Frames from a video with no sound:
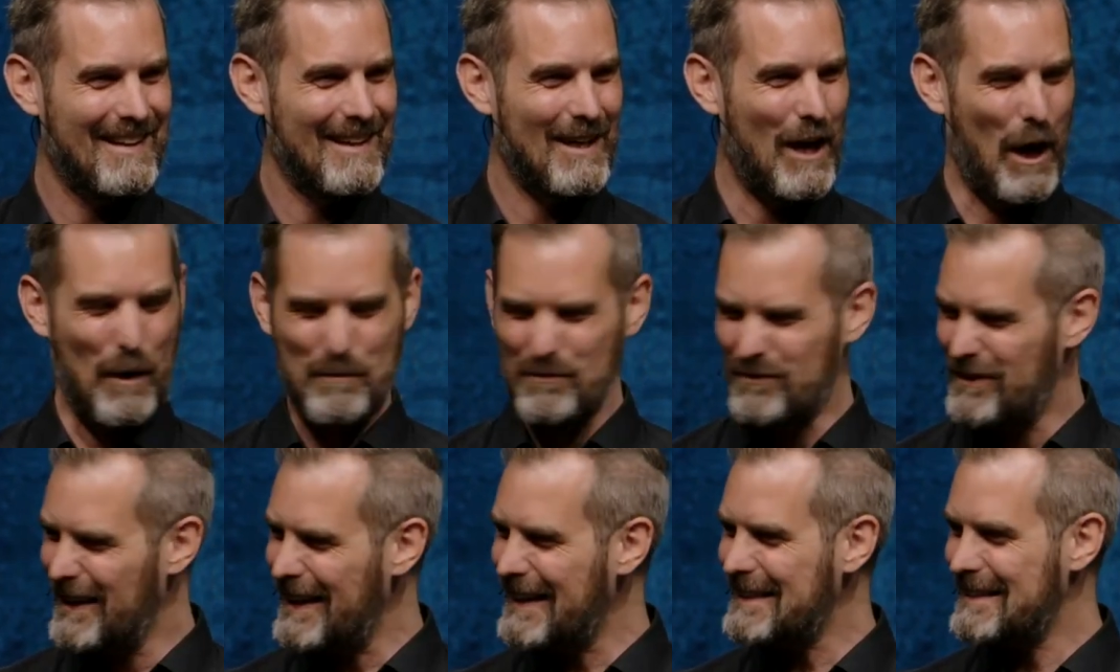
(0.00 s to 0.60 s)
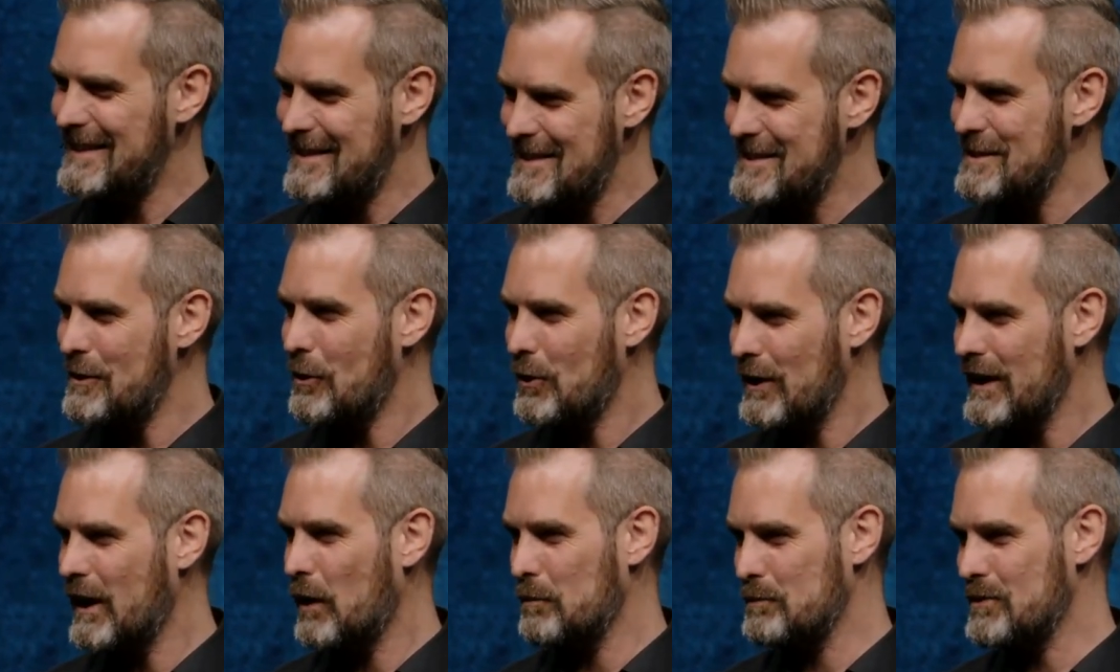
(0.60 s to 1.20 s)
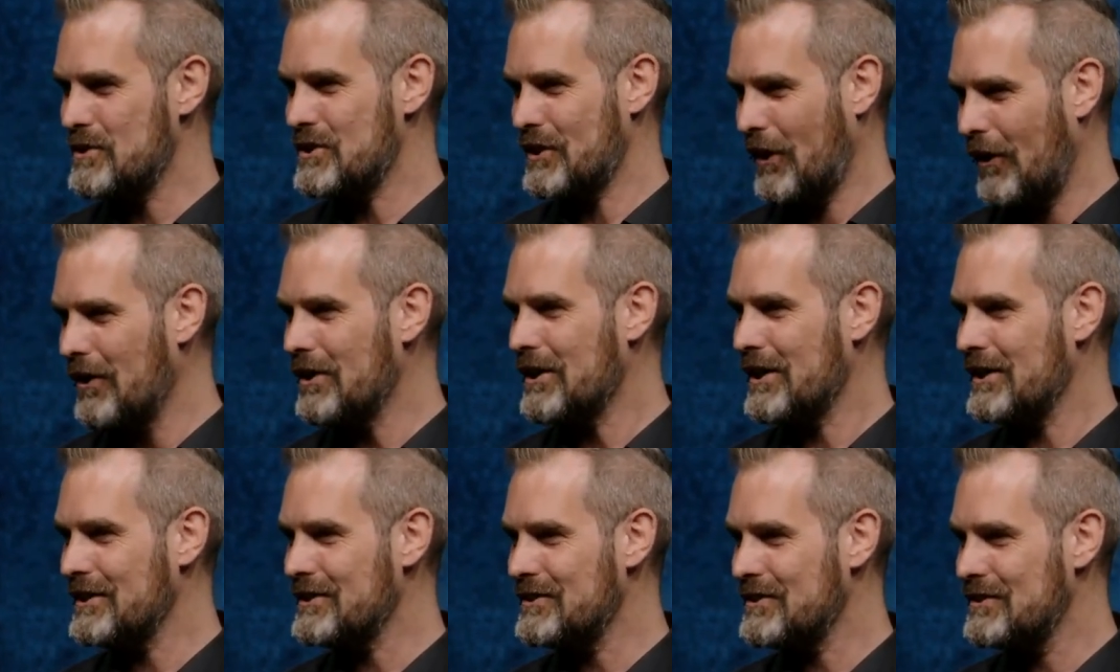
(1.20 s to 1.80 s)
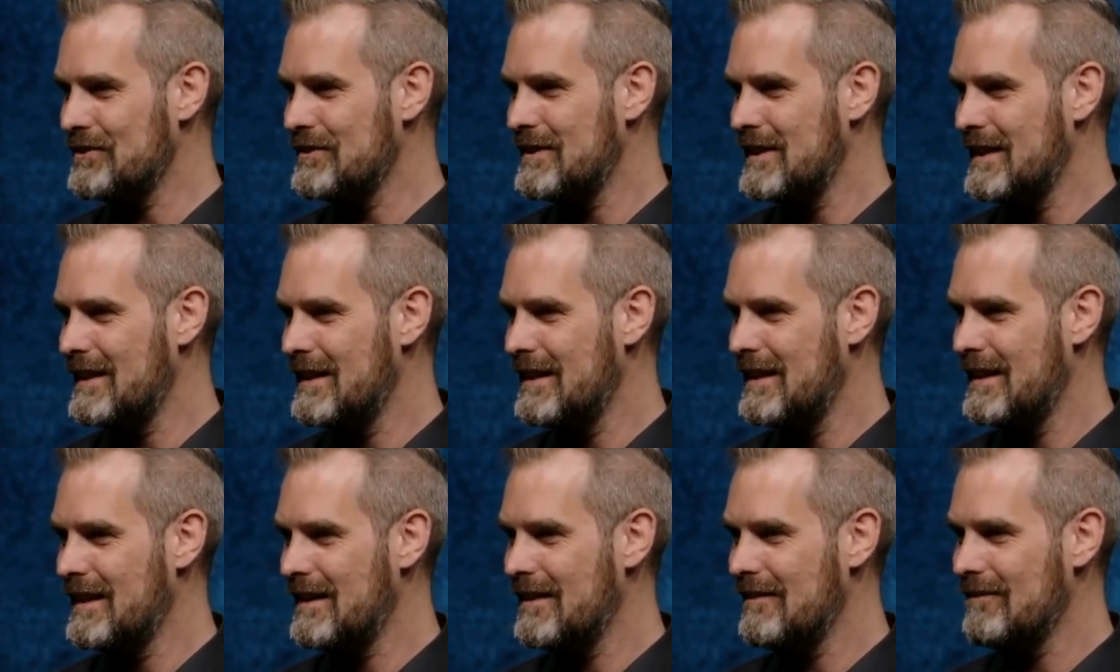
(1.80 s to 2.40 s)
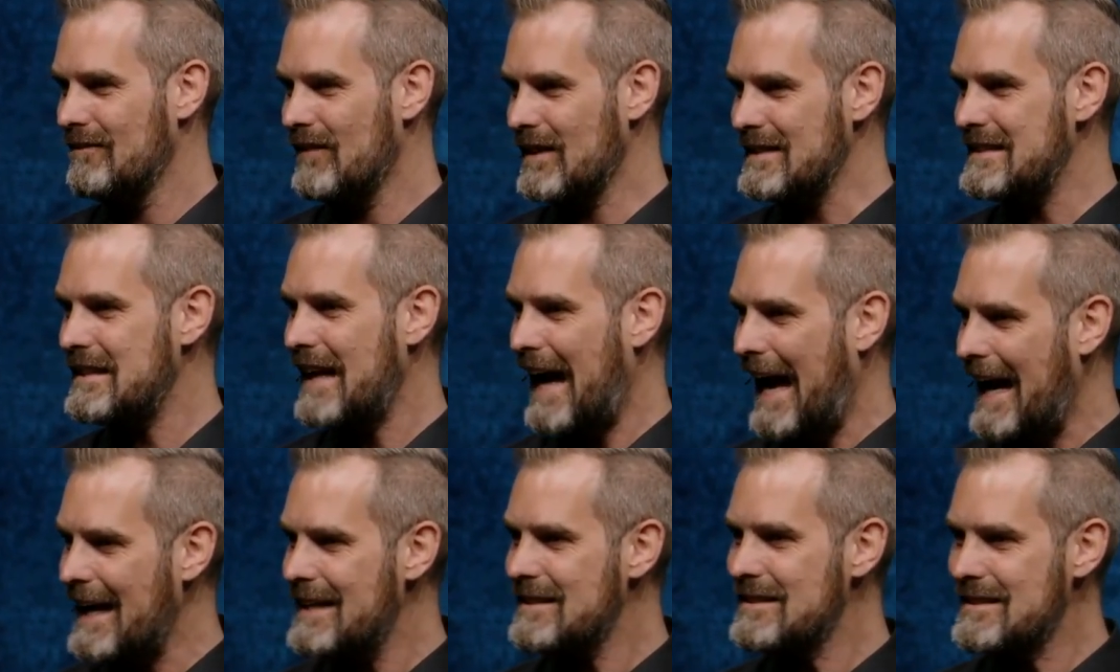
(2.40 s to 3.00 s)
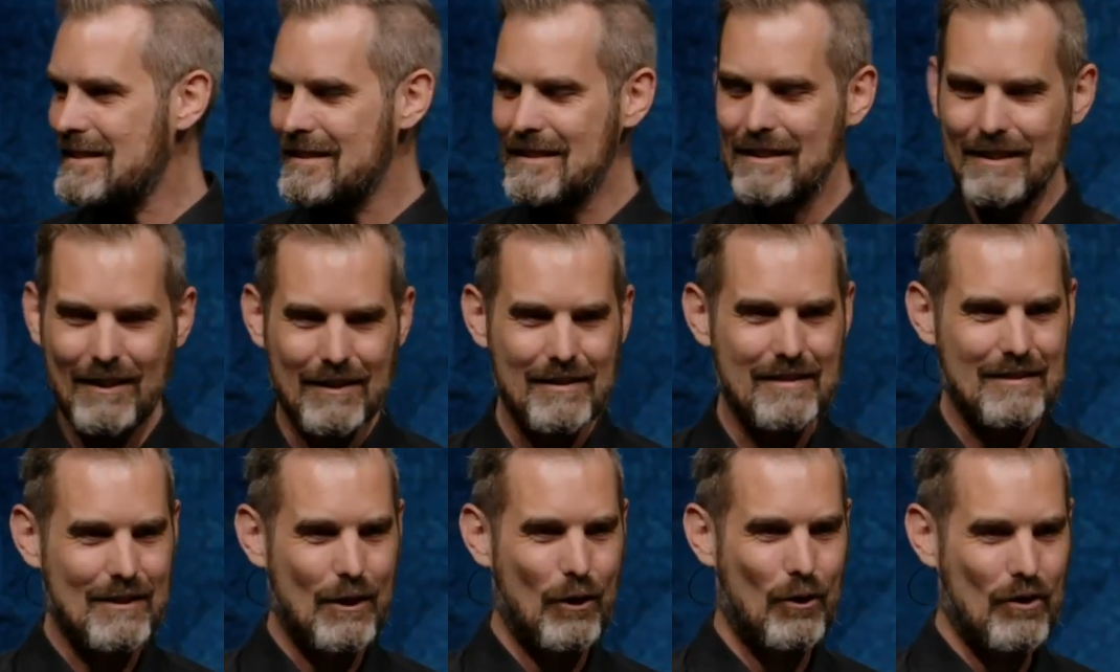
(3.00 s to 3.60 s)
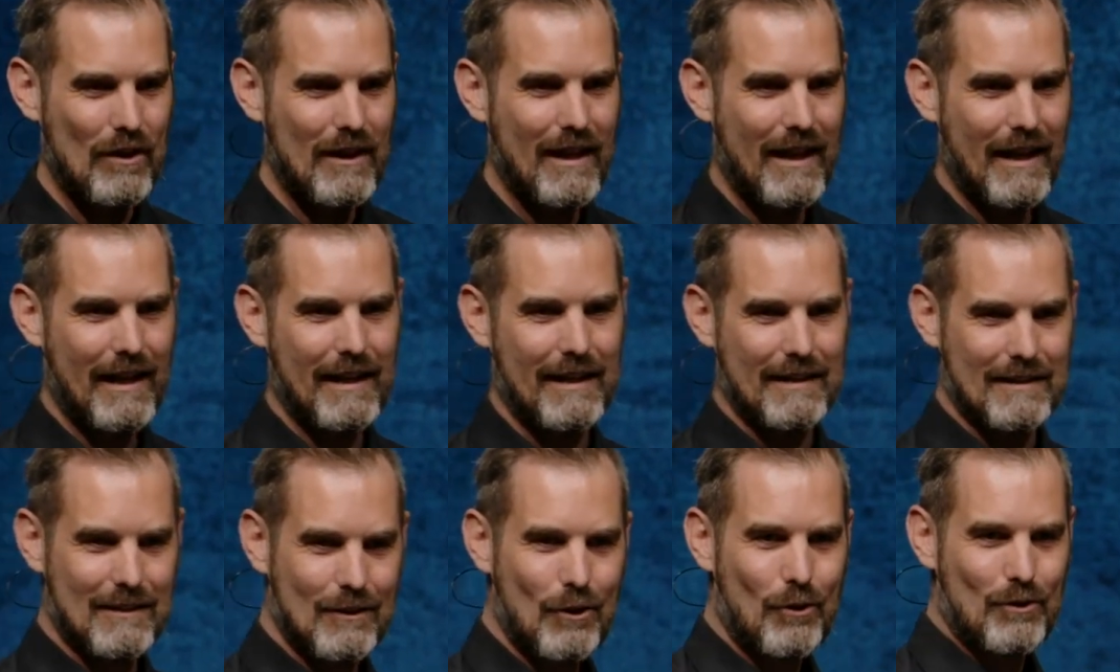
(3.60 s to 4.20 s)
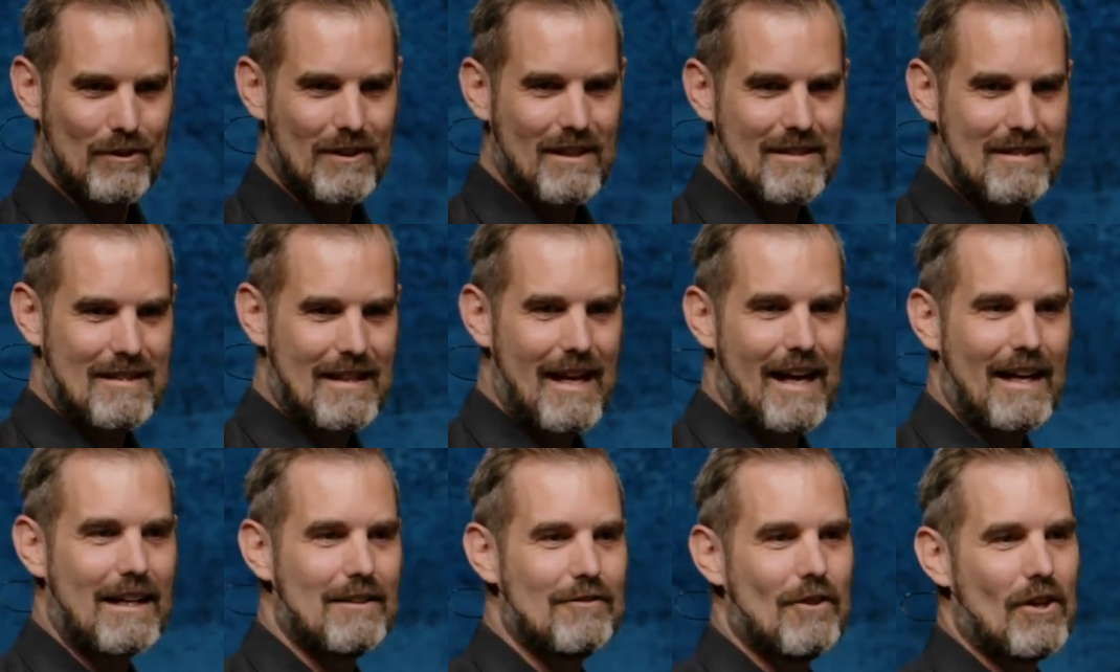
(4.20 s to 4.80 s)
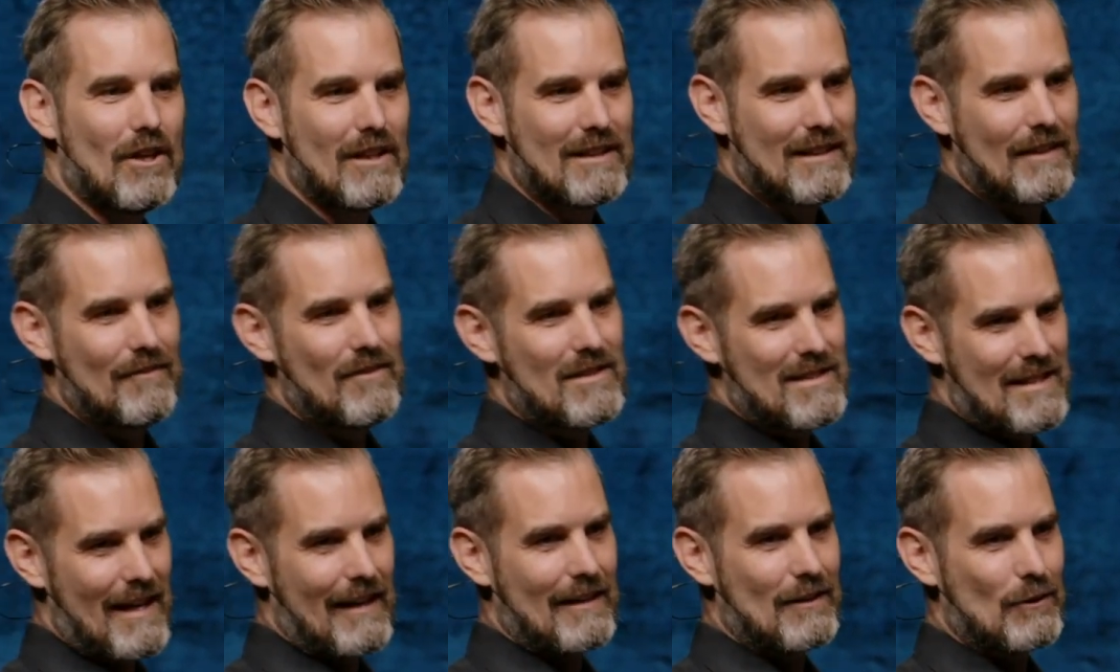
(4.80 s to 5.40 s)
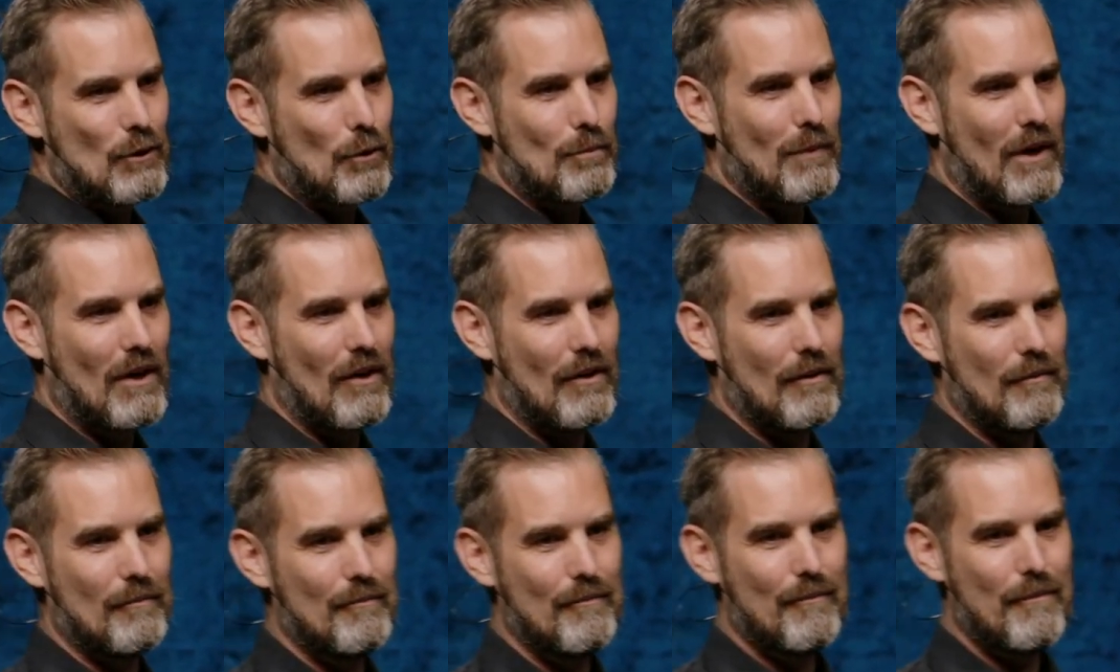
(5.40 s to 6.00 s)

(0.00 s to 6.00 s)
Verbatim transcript: Aber vielleicht ist es noch etwas abstrakt. Was heisst denn das konkret, Gottes Gegenwart im Zentrum haben?